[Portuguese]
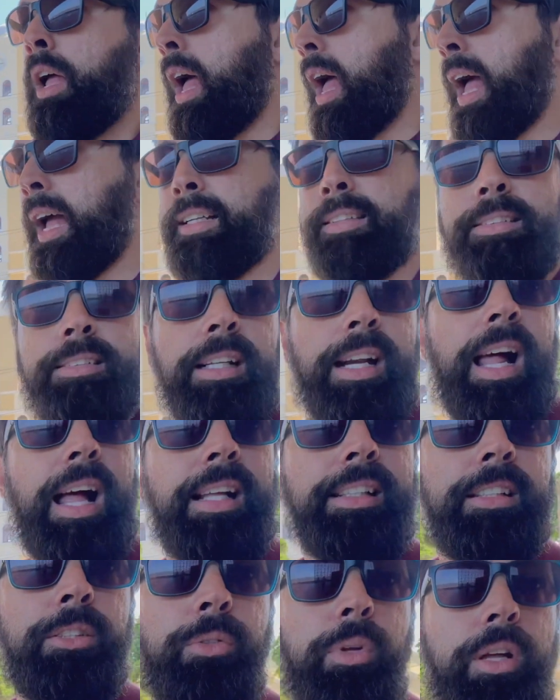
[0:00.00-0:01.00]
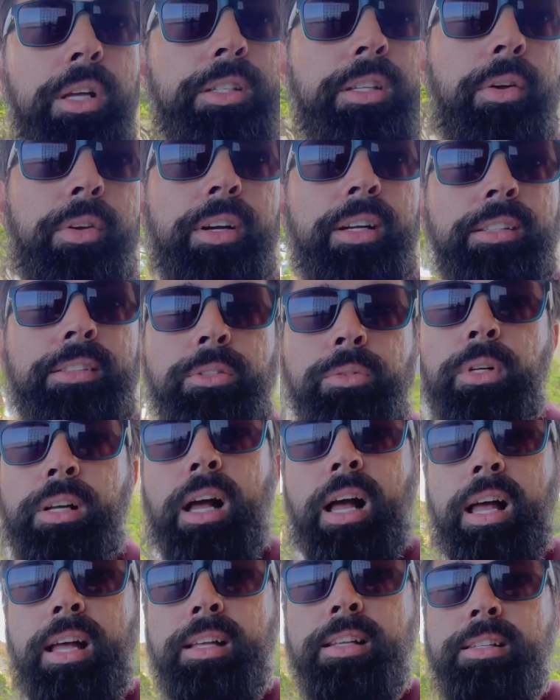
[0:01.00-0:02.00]
A entrada do restaurante no
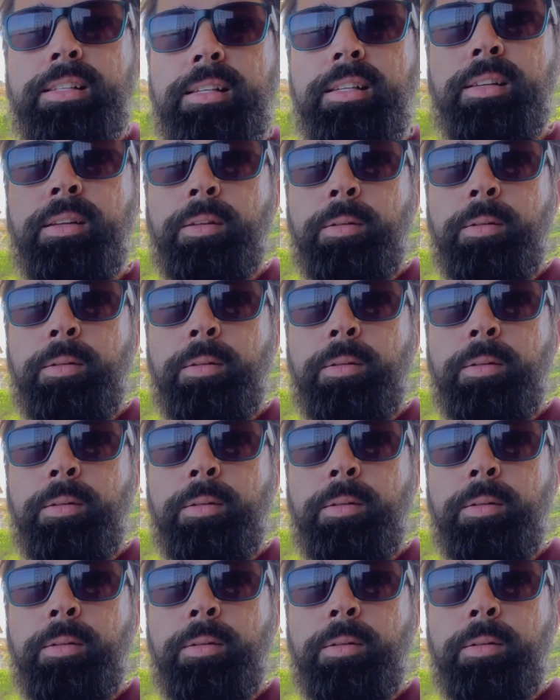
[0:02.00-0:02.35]
cais